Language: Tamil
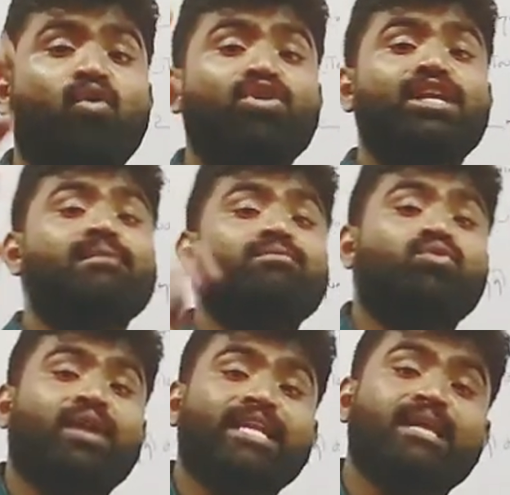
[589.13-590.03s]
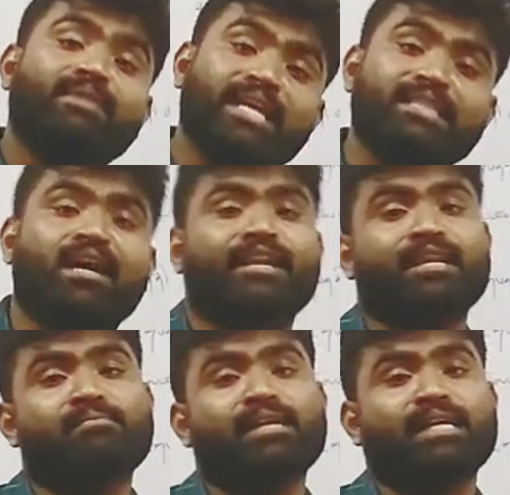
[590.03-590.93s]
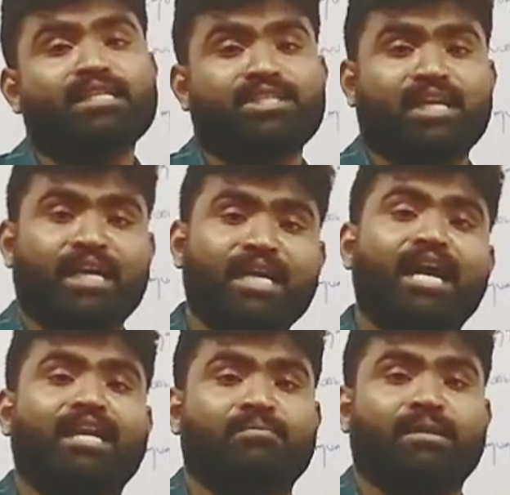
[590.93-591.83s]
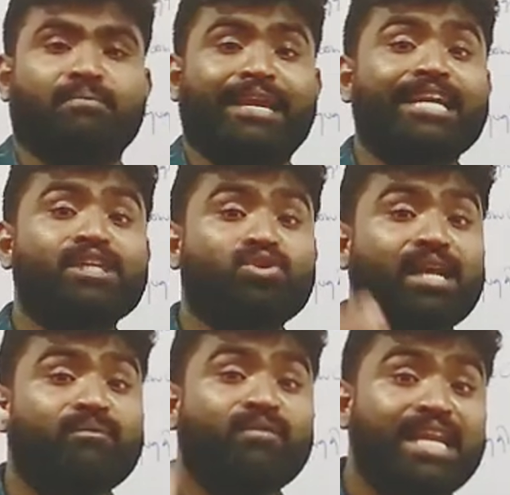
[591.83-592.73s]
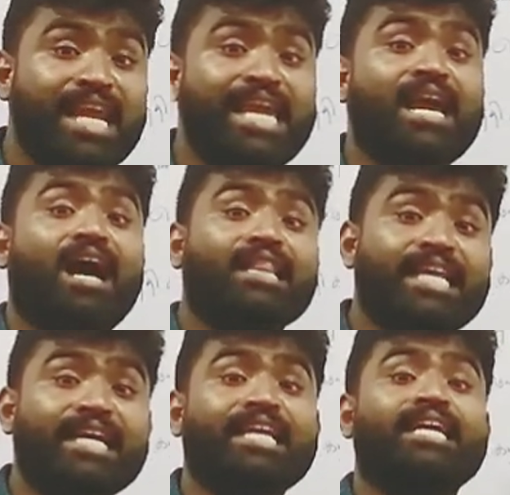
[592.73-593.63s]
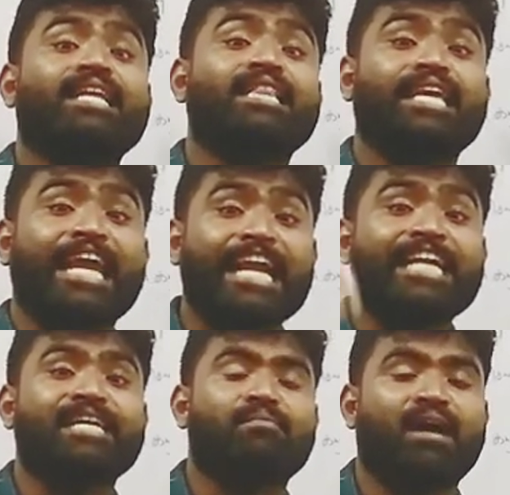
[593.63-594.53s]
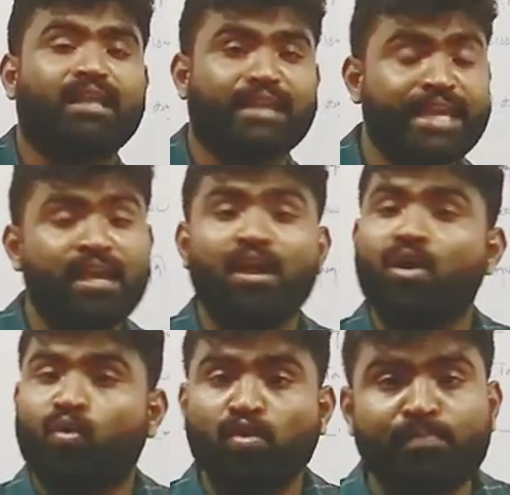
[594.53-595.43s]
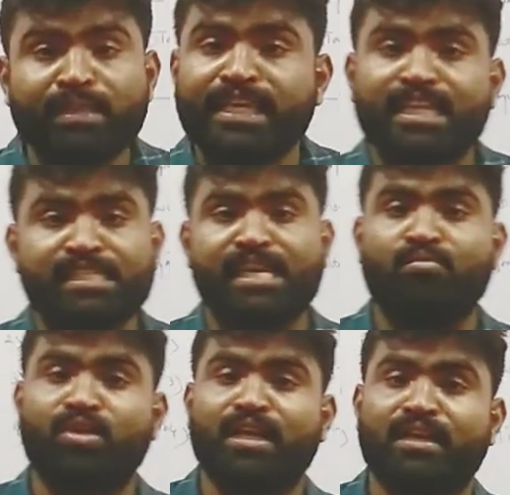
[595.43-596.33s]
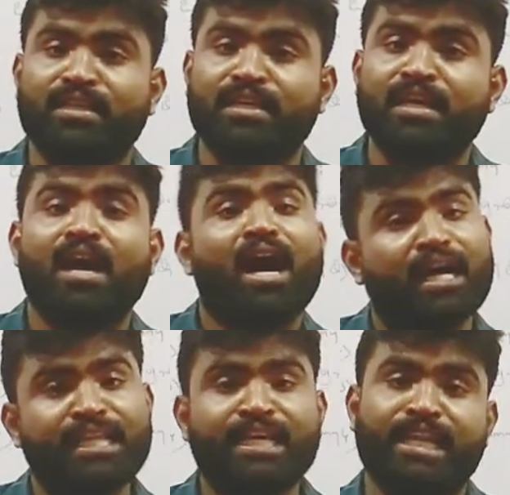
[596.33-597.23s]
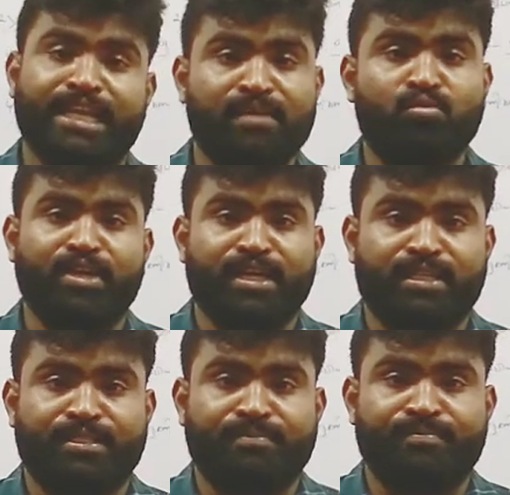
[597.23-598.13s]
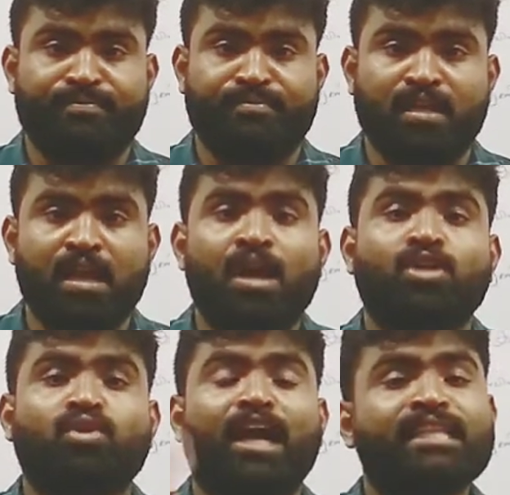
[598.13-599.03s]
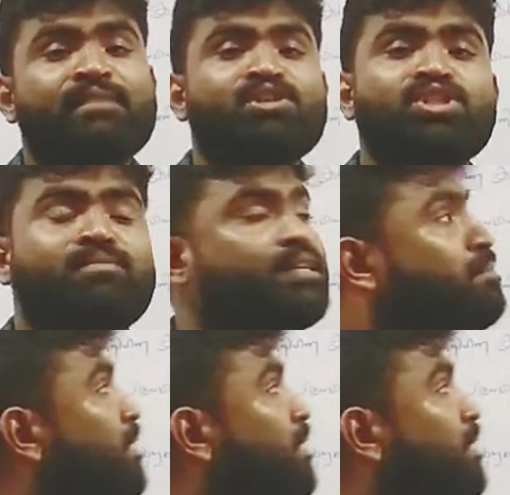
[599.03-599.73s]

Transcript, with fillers: ஒன்றிலும் குறைந்த விலை சார் நிகழ்ச்சியாக காணப்படும் ஏனென்று சொன்னால் விலை அதிகரிக்கிறதுக்கு ஏற்ற மாதிரி உற்பத்தி என்ன செய்ய முடியாது அதிகரிக்க முடியாது ஸோ அடுத்த விஷயம் வந்து